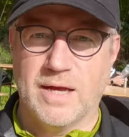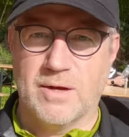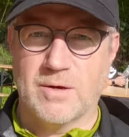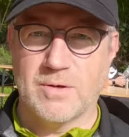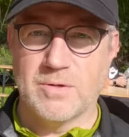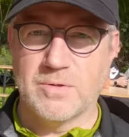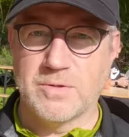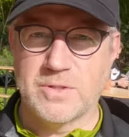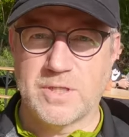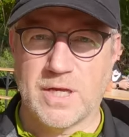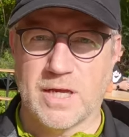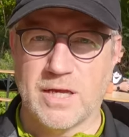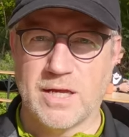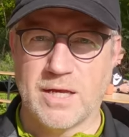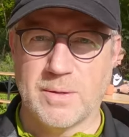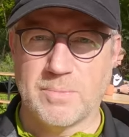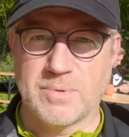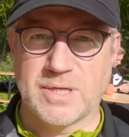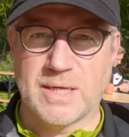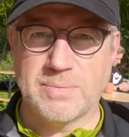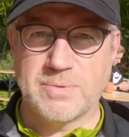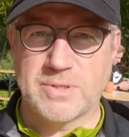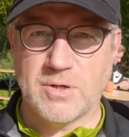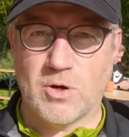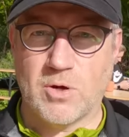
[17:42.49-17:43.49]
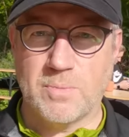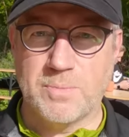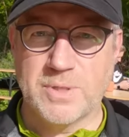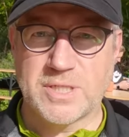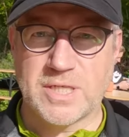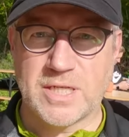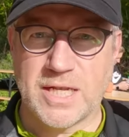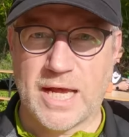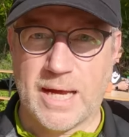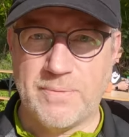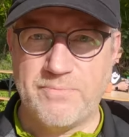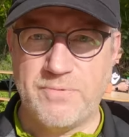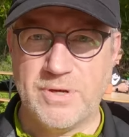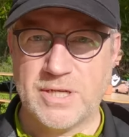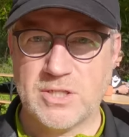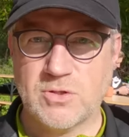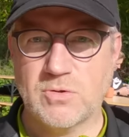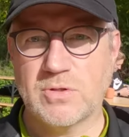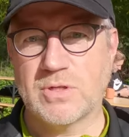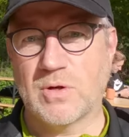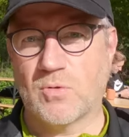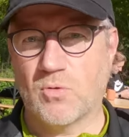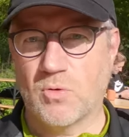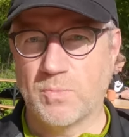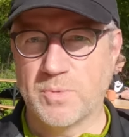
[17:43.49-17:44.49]
Und ähm, gibt ja auch ein bisschen
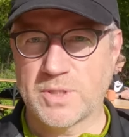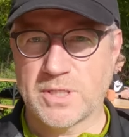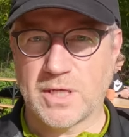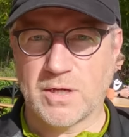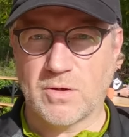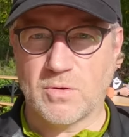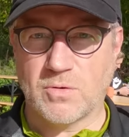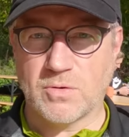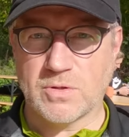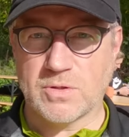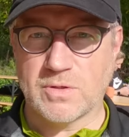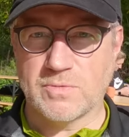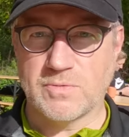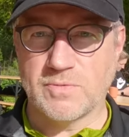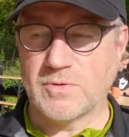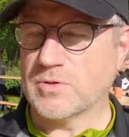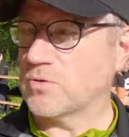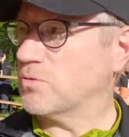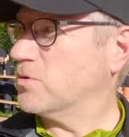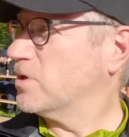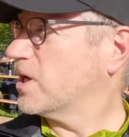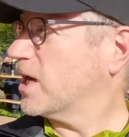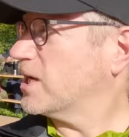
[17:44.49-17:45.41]
Abwechslung. Da oben ist ja auch irgendwie so ein